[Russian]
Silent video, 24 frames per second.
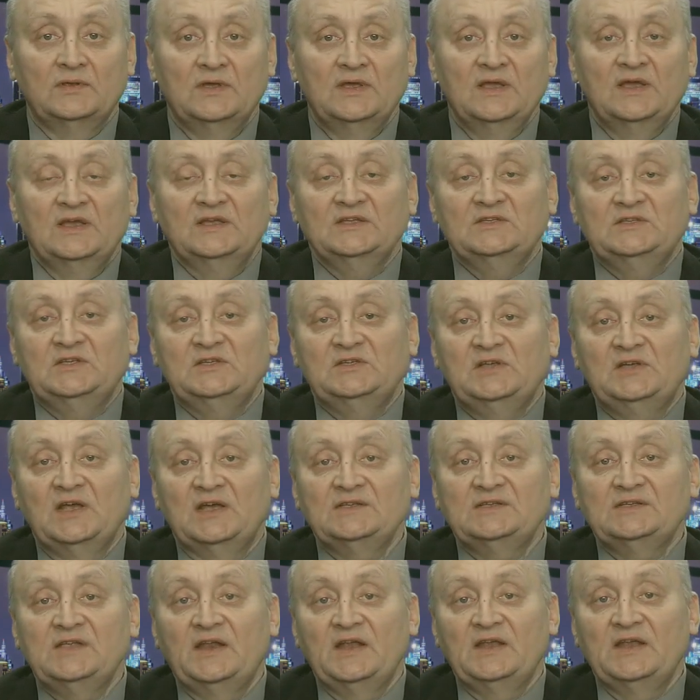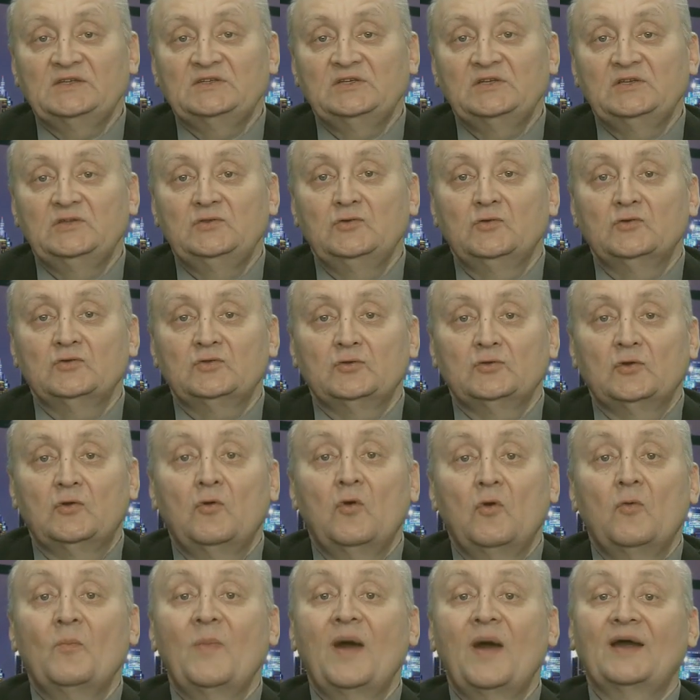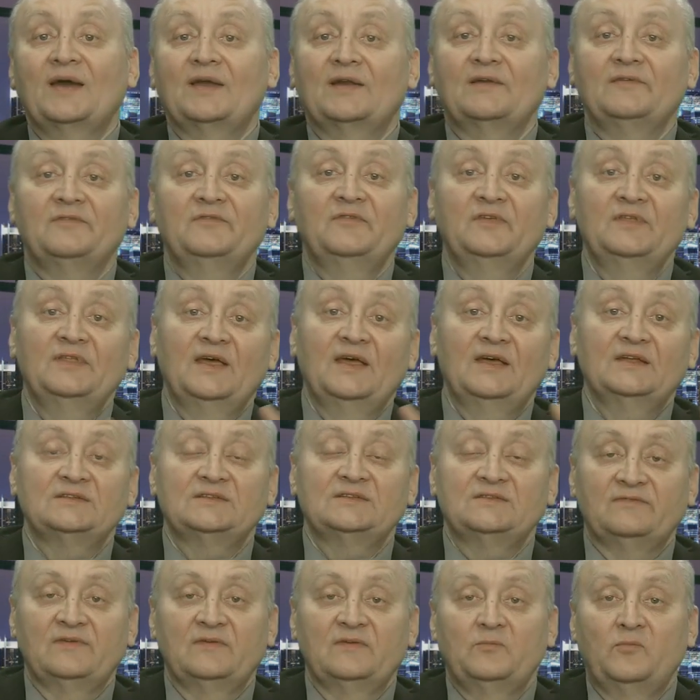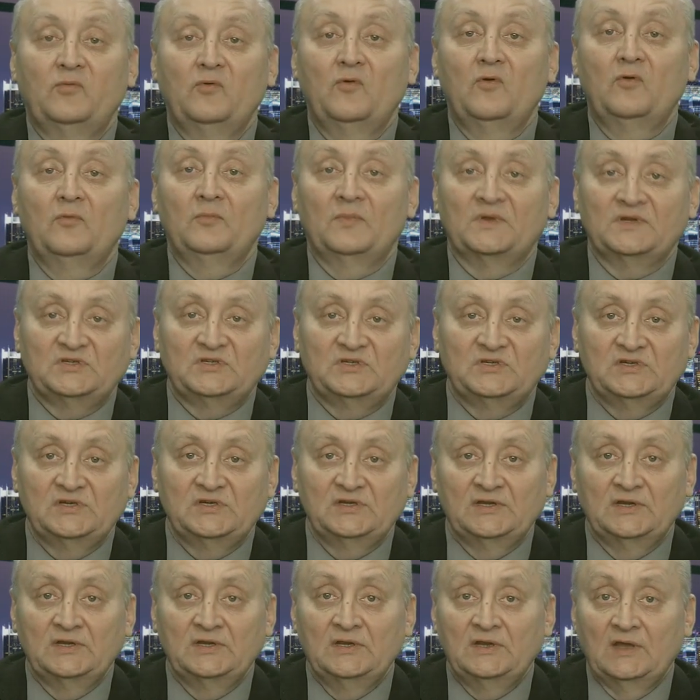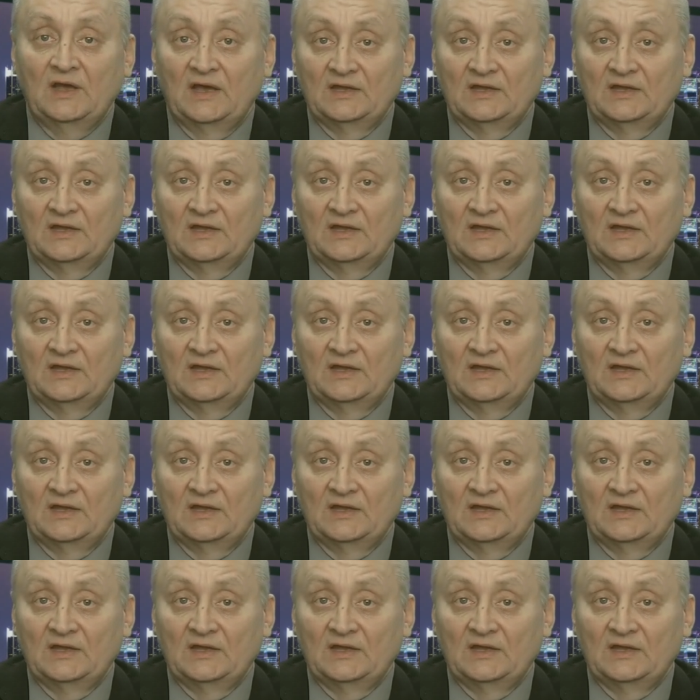Сейчас речь идет о макрофинансовой помощи от